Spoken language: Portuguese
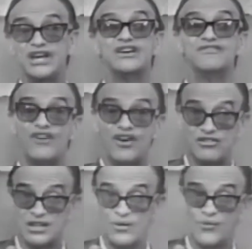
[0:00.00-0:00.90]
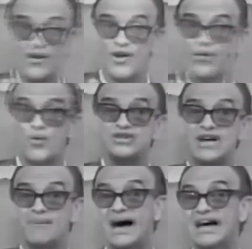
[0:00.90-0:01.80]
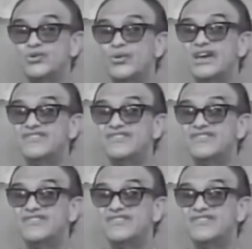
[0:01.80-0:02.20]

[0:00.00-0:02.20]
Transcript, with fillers: e que voltam com o chamado